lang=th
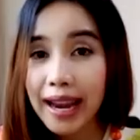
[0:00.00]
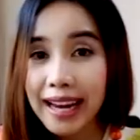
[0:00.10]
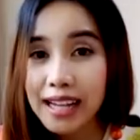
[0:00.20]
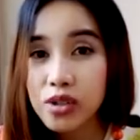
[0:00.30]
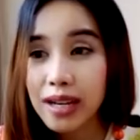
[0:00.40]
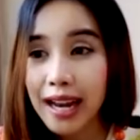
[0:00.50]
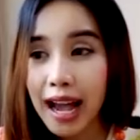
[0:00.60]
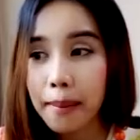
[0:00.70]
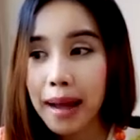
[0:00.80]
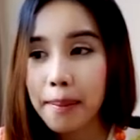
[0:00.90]
ให้ได้จนกระ
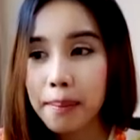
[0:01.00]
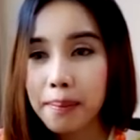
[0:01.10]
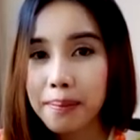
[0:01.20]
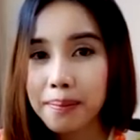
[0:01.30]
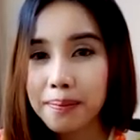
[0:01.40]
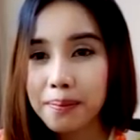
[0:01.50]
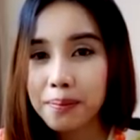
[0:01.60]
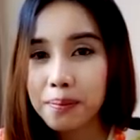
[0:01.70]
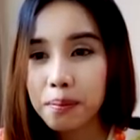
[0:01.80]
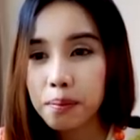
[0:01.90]
ทั่งแบบ
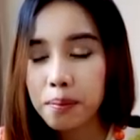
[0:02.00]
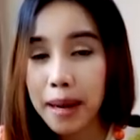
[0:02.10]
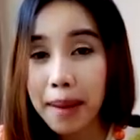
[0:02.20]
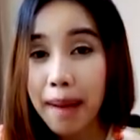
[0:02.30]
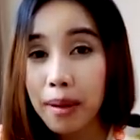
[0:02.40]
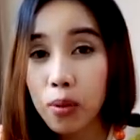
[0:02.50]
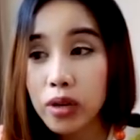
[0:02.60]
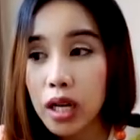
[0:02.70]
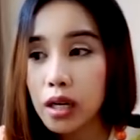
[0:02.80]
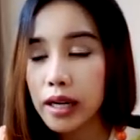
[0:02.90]
เห็นภาพแล้วพู
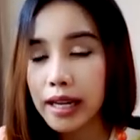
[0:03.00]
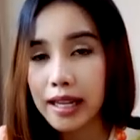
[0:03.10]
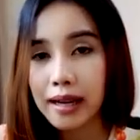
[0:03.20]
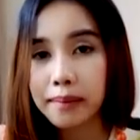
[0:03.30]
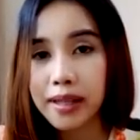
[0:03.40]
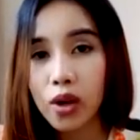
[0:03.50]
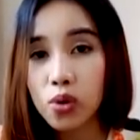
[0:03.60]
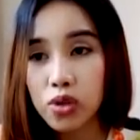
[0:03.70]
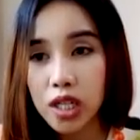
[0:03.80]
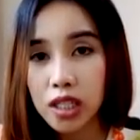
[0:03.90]
ดได้เลยยังไม่ต้อง
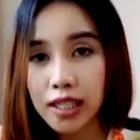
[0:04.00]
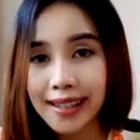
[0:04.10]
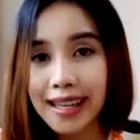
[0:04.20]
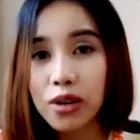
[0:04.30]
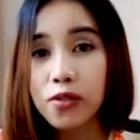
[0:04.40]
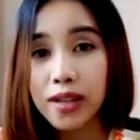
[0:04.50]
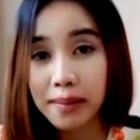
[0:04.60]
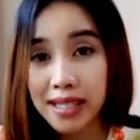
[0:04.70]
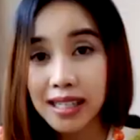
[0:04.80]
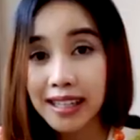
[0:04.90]
ดูเฉลยแต่นี่ครูก็ยั
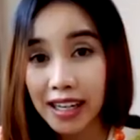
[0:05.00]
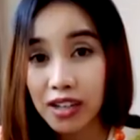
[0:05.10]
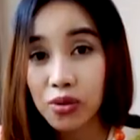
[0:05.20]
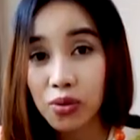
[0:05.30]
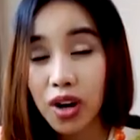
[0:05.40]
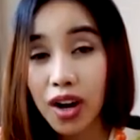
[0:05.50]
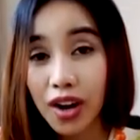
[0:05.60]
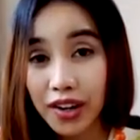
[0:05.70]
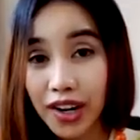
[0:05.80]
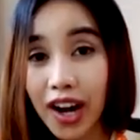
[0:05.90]
งมีเฉลยให้อยู่
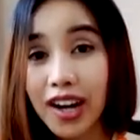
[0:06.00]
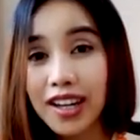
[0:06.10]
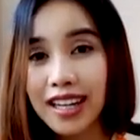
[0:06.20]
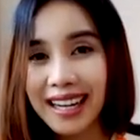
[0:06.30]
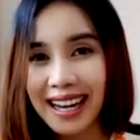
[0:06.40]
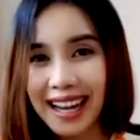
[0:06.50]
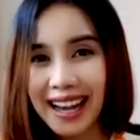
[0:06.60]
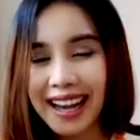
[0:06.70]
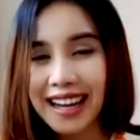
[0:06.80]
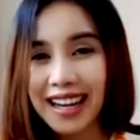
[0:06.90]
เนาะ
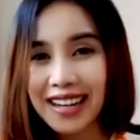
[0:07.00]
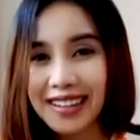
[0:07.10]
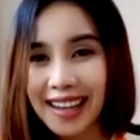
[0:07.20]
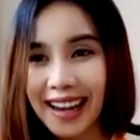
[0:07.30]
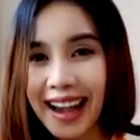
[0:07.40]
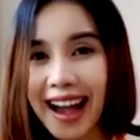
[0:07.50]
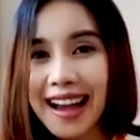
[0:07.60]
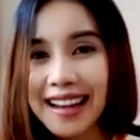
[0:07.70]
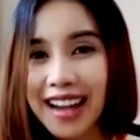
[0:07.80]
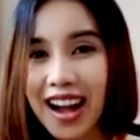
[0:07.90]
อ่ะโอเคค่ะ
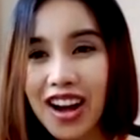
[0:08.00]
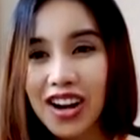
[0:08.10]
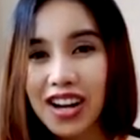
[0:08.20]
ก็